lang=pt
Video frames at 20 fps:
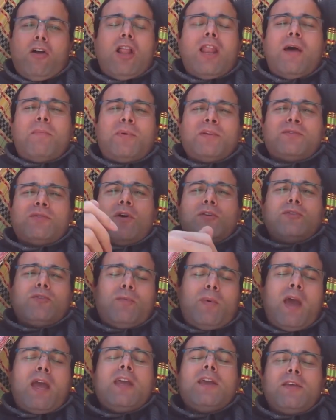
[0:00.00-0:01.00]
Olá pessoal,
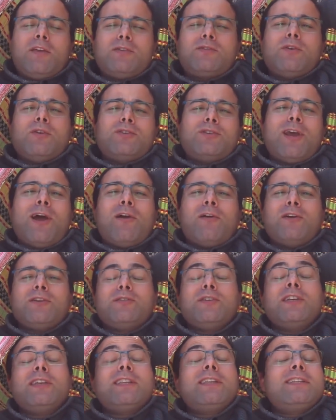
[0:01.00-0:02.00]
tudo bem? Eu sou o Tiago e
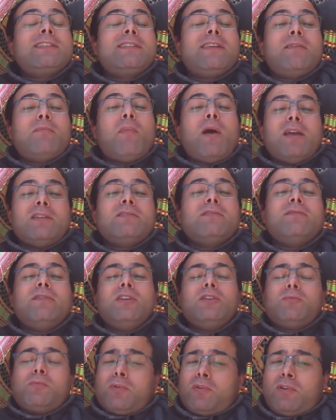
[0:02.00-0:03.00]
hoje vim aqui trazer mais um
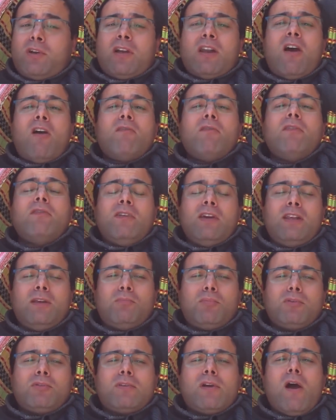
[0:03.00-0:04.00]
vídeo para o canal Viver em
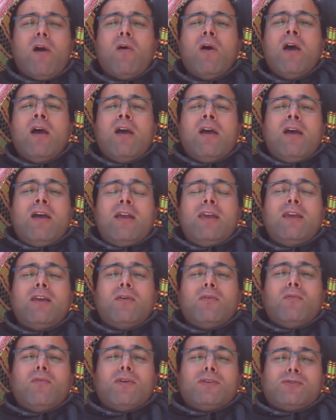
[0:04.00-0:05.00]
Portugal.
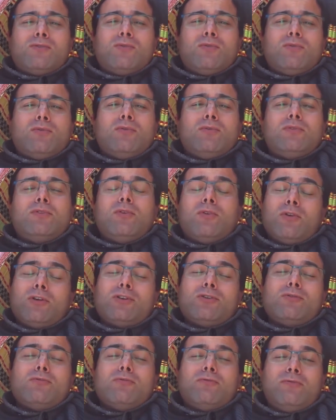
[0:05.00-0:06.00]
E o assunto de
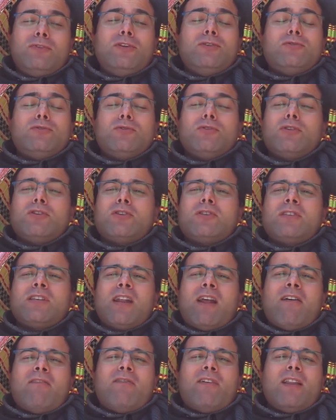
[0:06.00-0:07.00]
hoje, do vídeo de hoje,
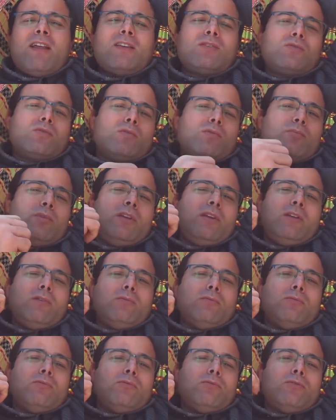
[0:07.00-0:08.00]
será falar sobre
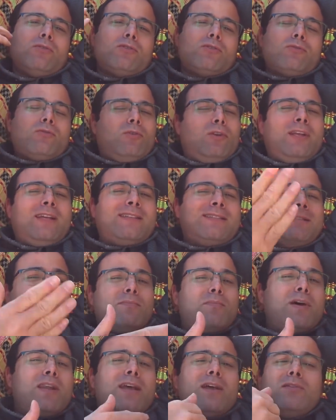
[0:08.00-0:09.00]
os coletes
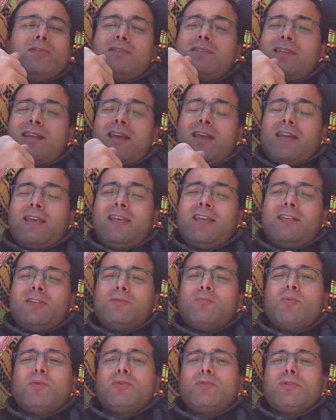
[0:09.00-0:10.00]
amarelos aqui
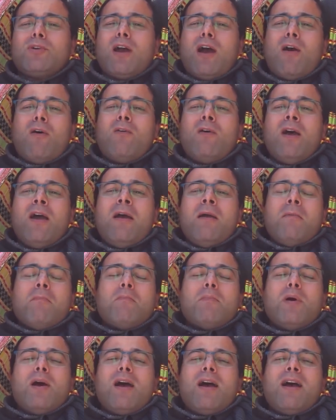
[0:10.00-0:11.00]
de Portugal,
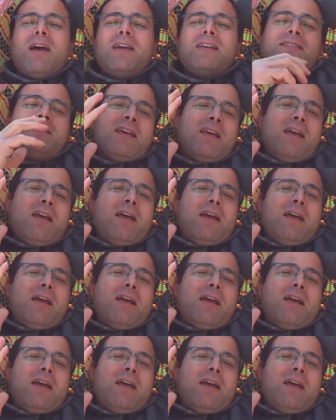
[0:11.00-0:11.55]
mas